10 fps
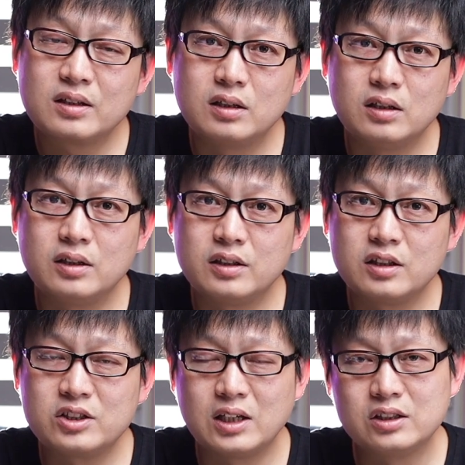可能你
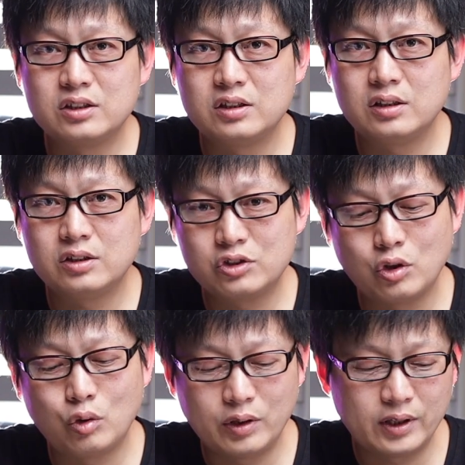的相机
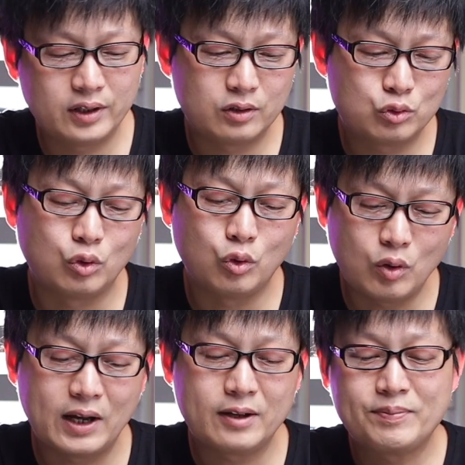就会损
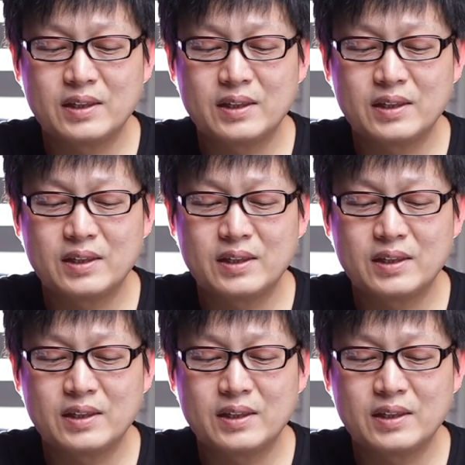坏。